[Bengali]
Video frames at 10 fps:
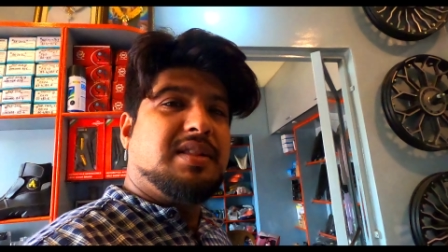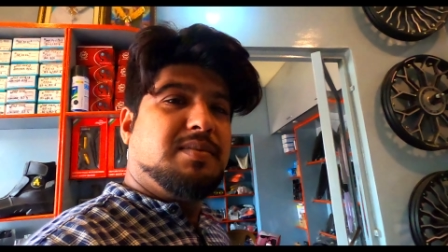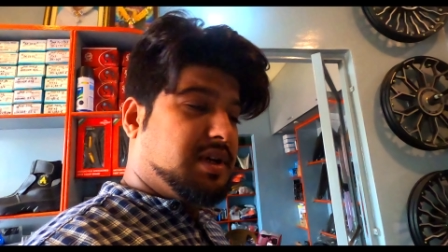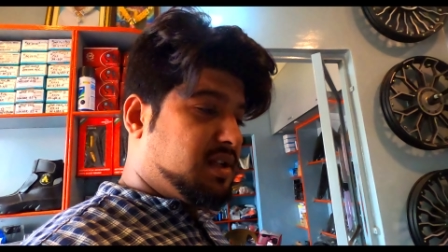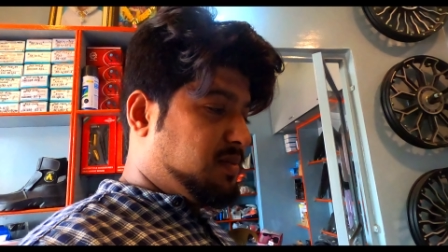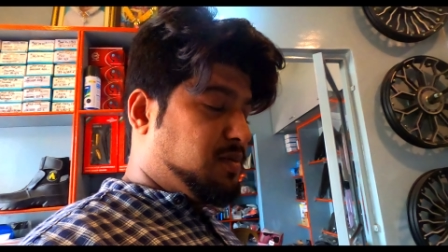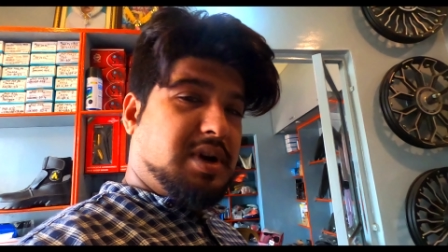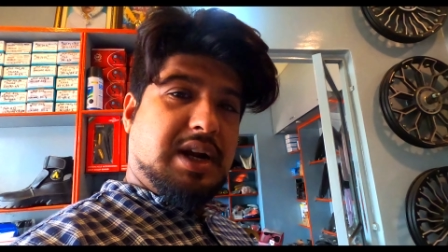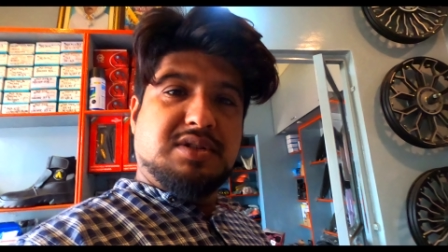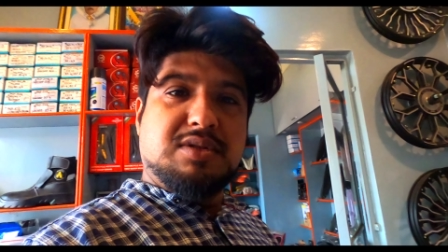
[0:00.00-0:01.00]
বাদ বাকি যে
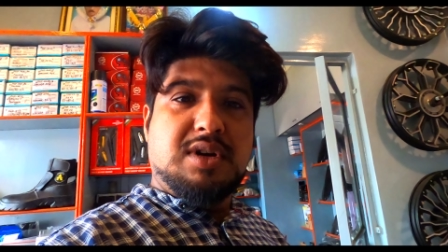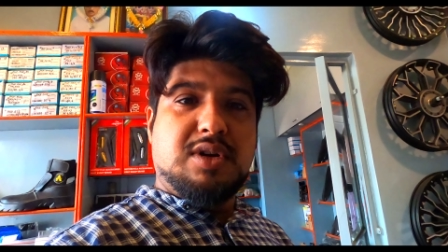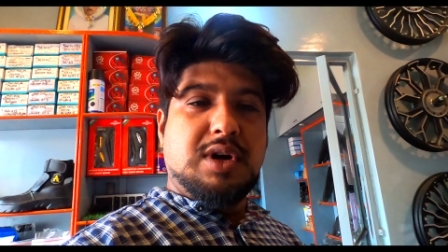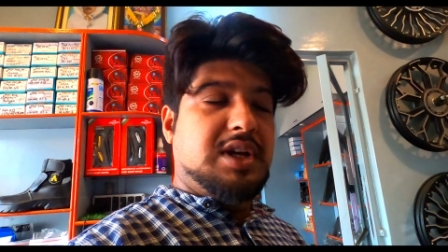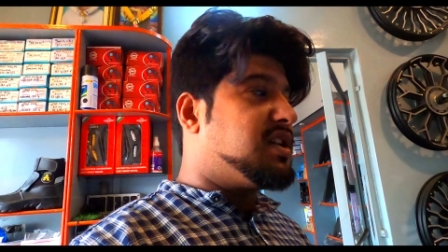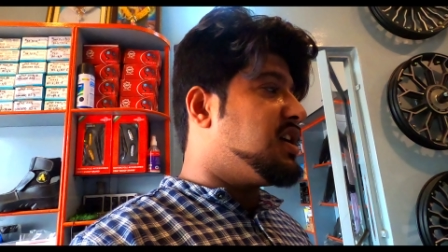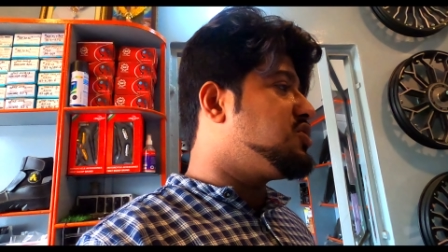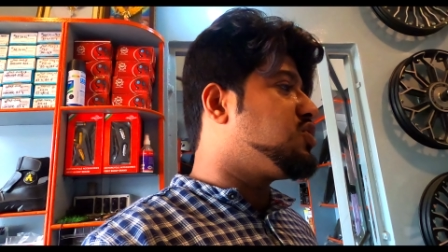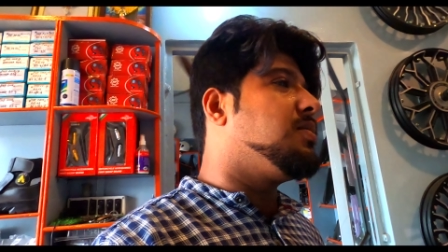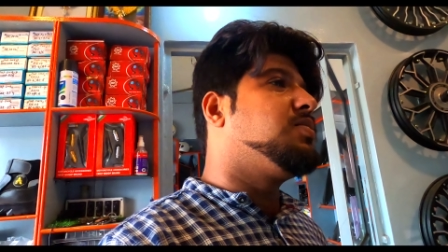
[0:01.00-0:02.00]
প্রোডাক্টসগুলো রয়েছে
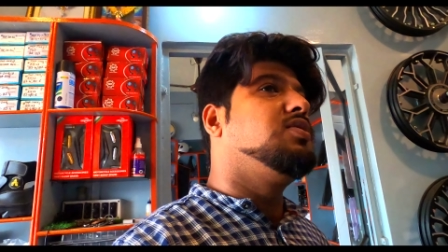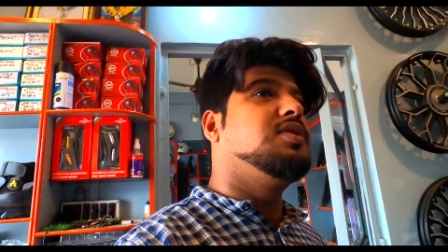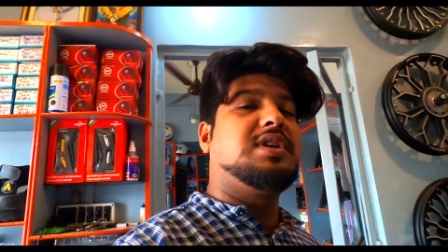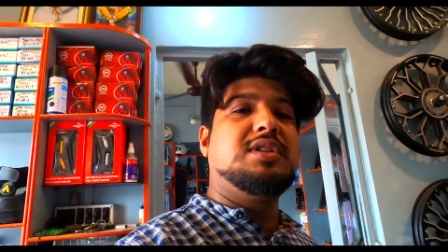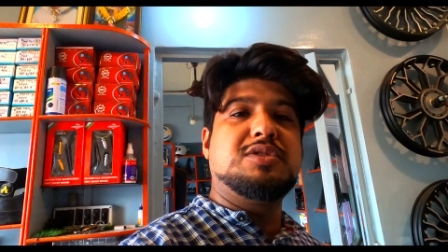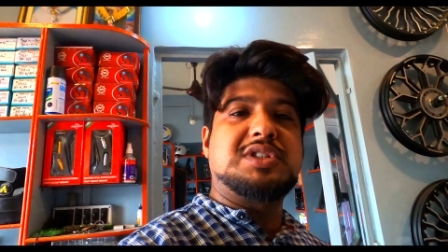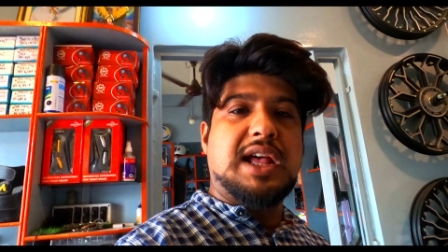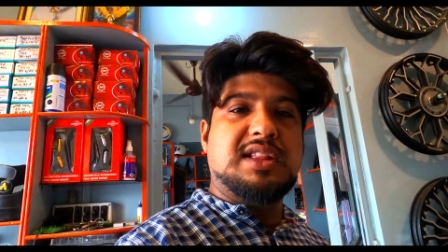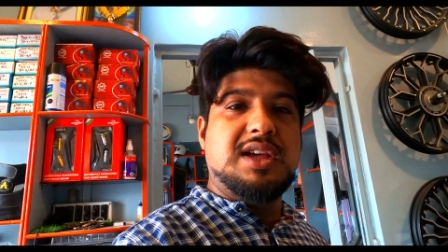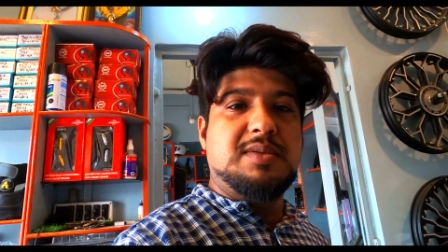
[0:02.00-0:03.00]
সবগুলোই কিন্তু
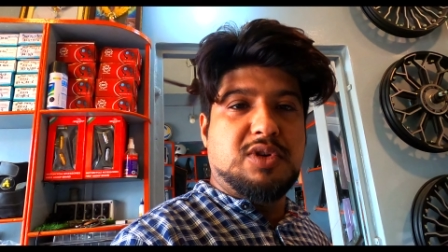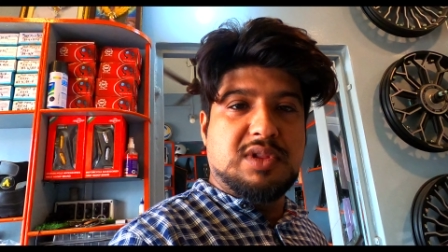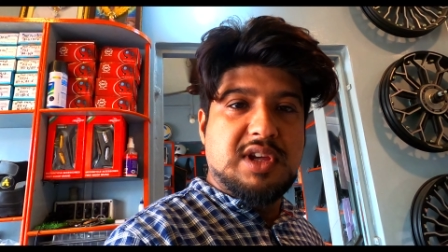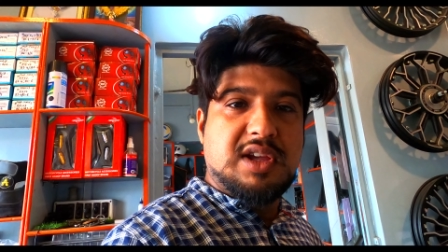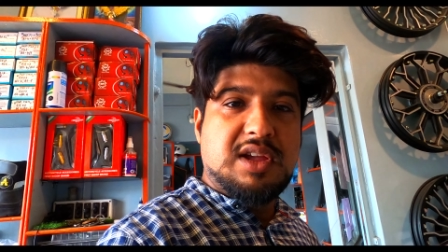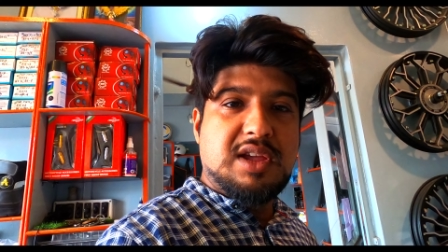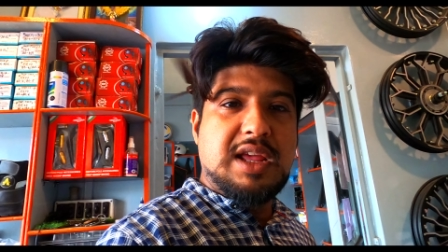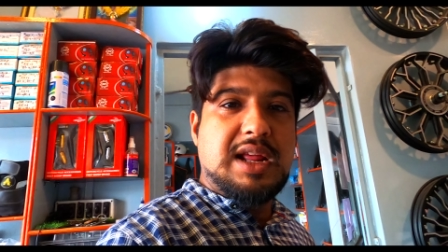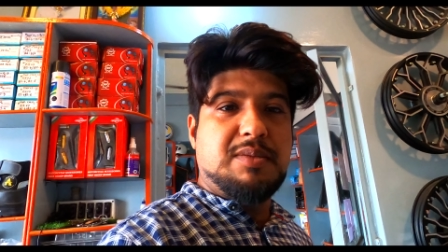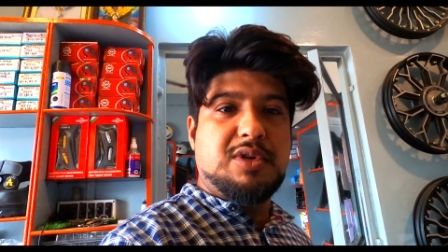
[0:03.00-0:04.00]
সাধ্যের মধ্যে
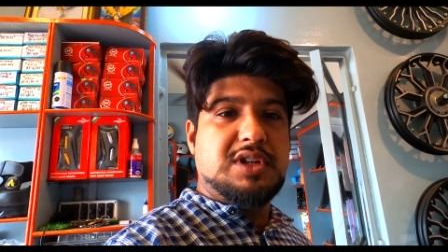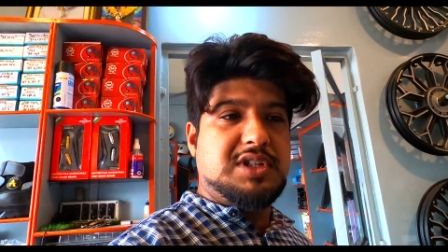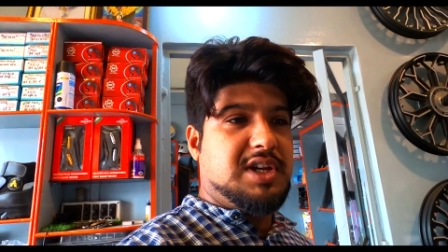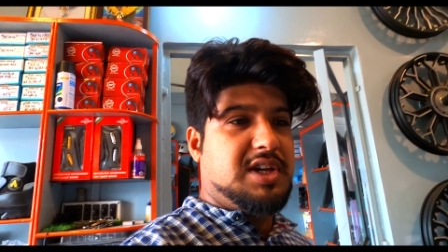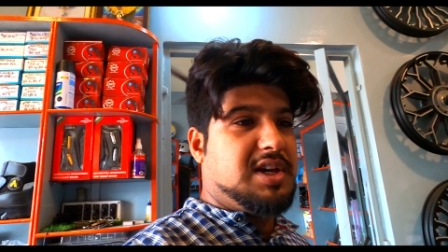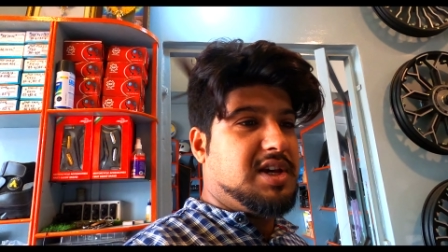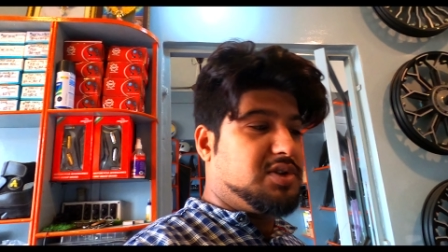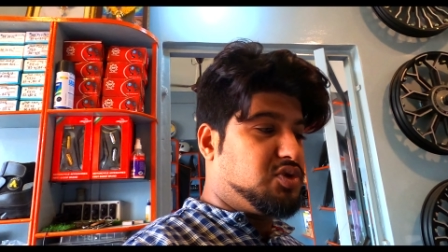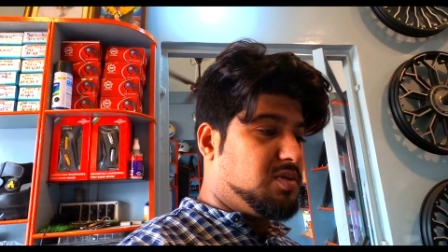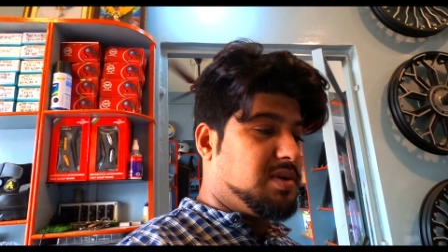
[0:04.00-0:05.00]
এরম নয় যে
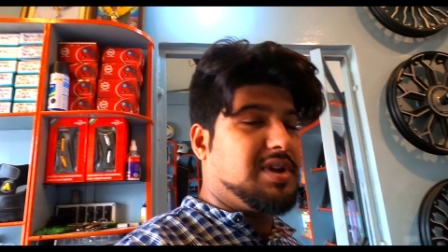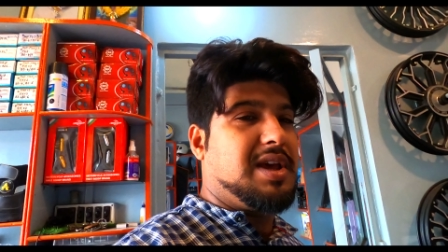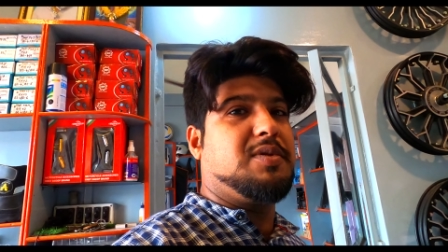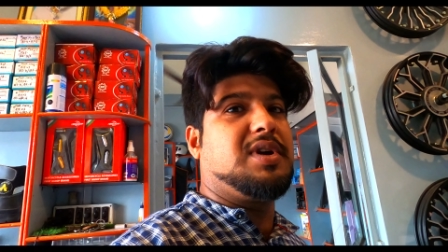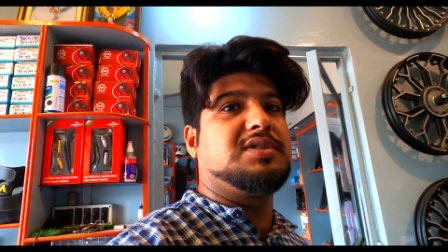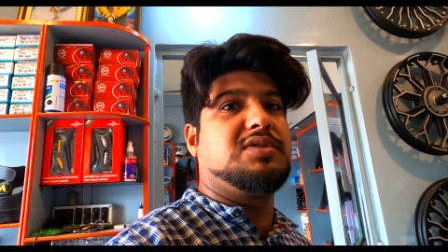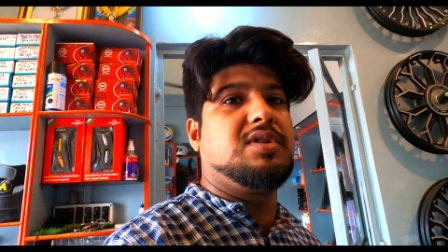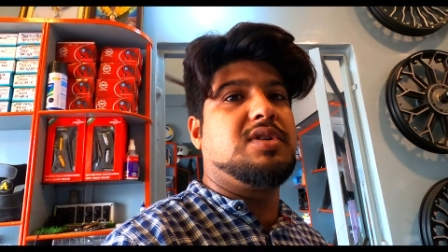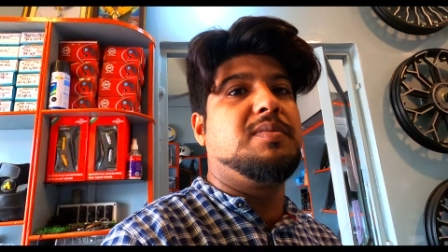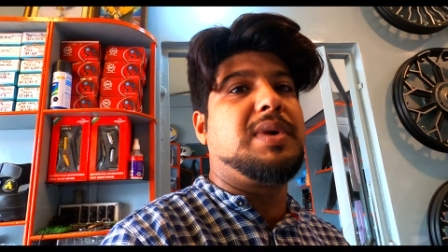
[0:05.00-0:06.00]
শুধুমাত্র এই প্রোডাক্টসগুলো
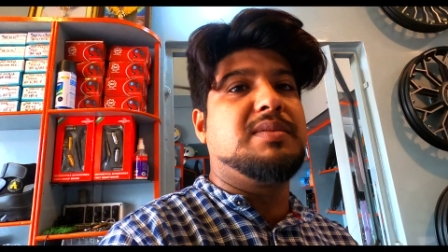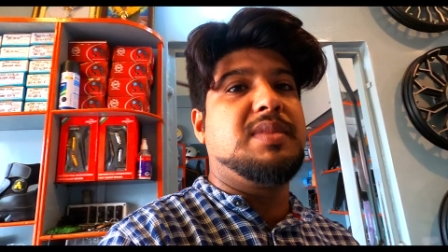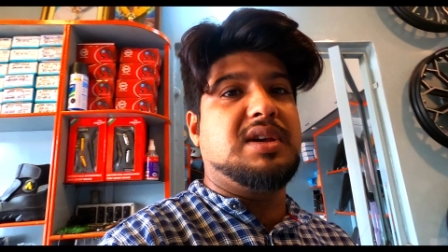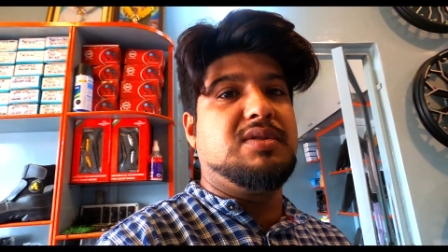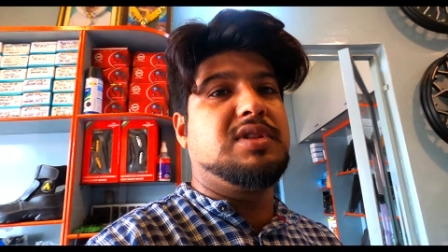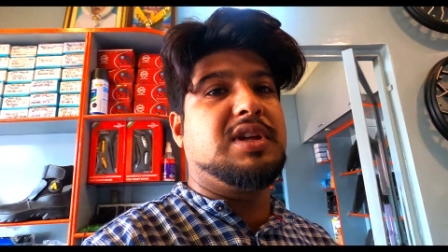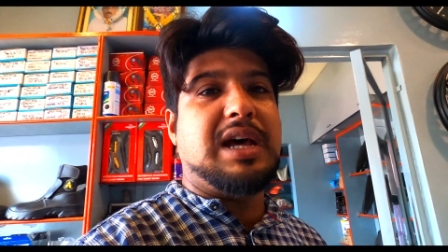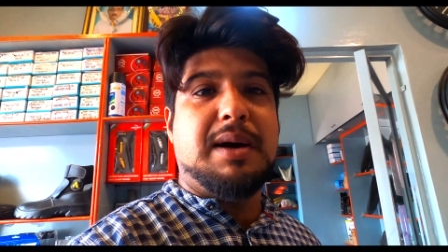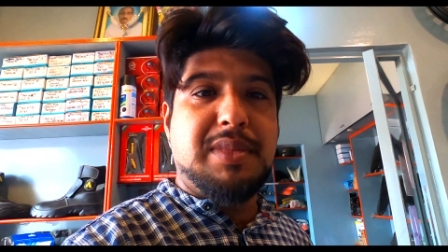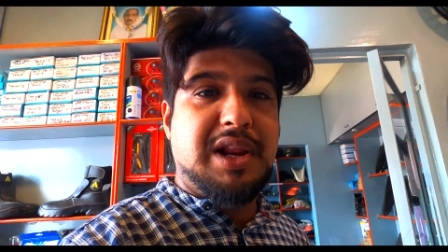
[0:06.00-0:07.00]
কম বাদ বাকিগুলোতে
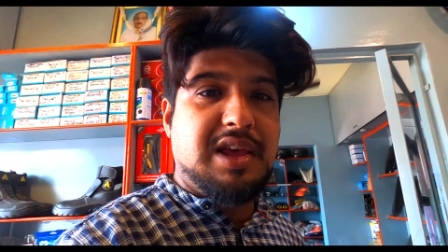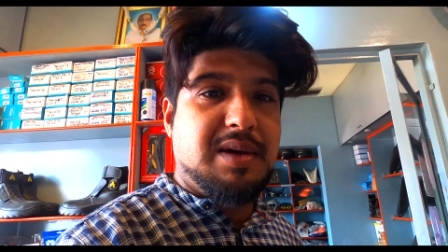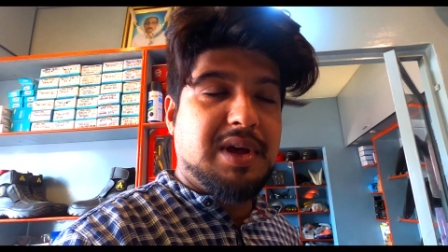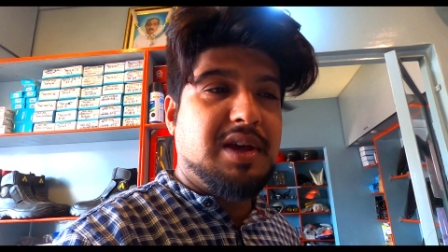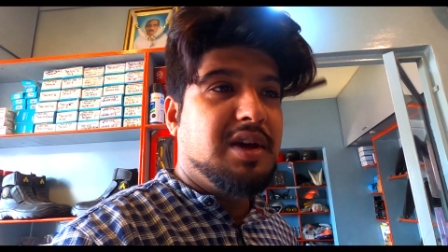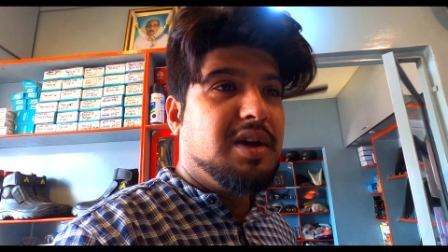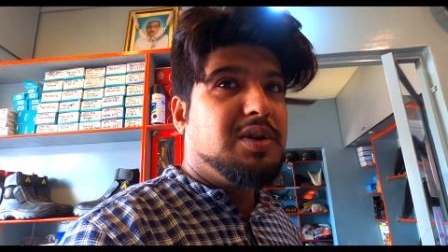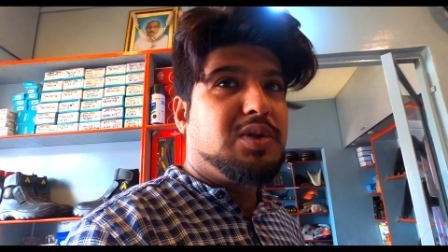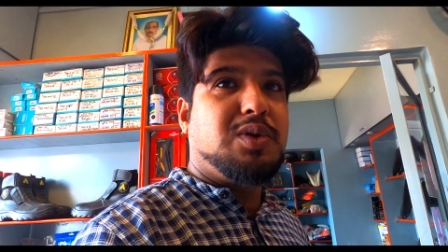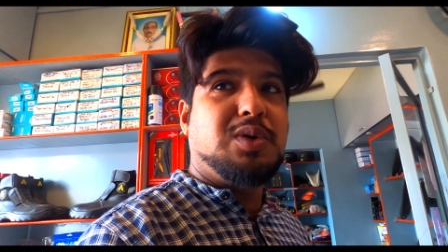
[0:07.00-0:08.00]
দাম বেড়ে যাবে
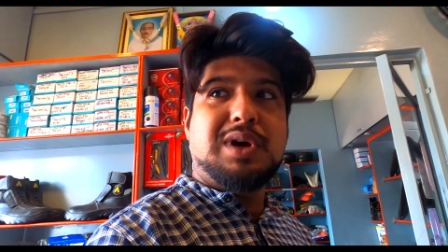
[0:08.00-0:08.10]
তো